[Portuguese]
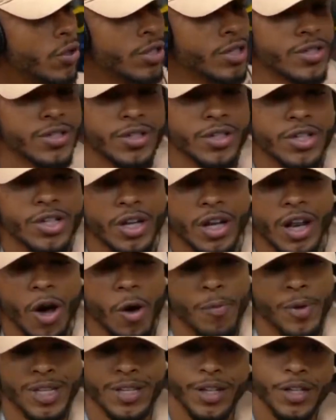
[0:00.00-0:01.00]
John, Cyndi
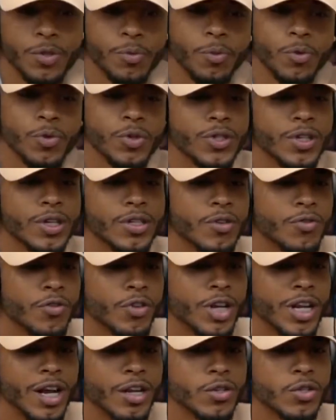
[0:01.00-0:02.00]
Lauper. Essas músicas eu
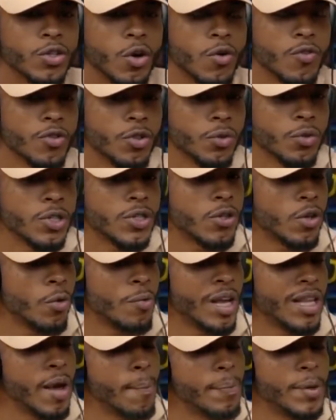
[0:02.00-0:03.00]
fui criado só ouvindo isso,
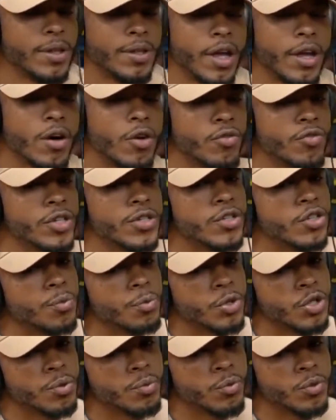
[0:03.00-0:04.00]
então me adaptei a ouvir esse
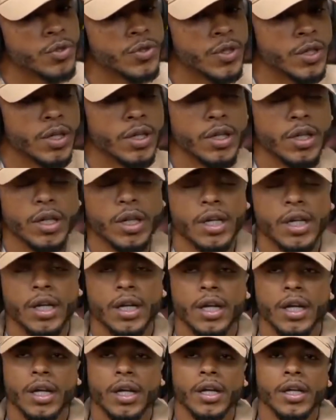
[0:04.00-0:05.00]
tipo de música.
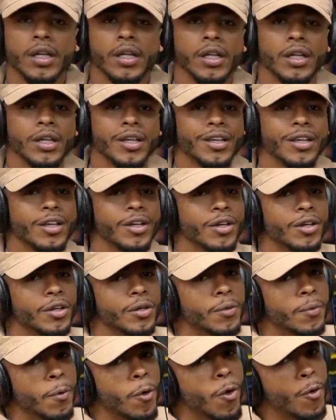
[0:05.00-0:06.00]

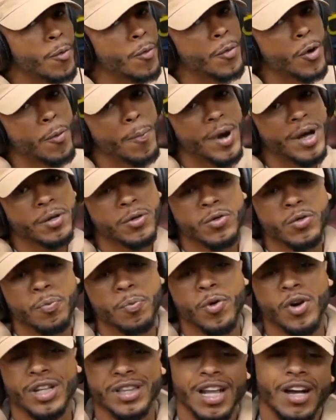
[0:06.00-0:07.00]
E como meu pai não
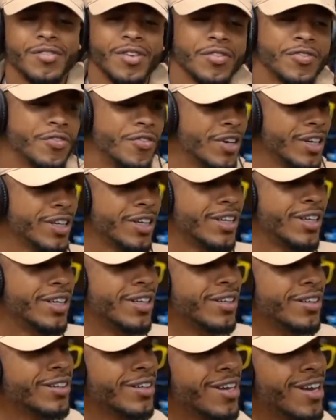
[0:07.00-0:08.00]
suportava
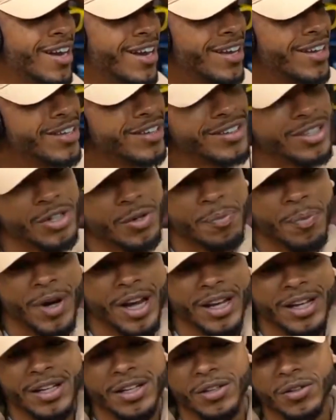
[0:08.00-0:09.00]
funk, aí,
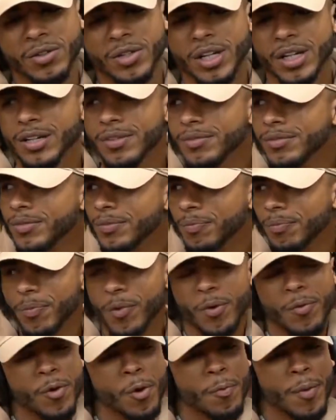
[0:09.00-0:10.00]
tipo, é aquilo, né?
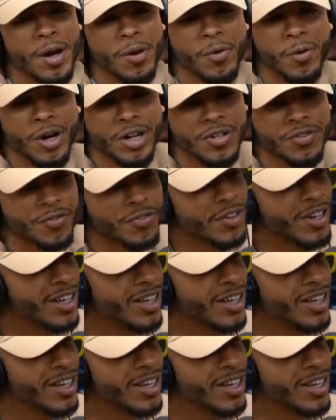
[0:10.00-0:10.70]
Pô, meu pai não gosta de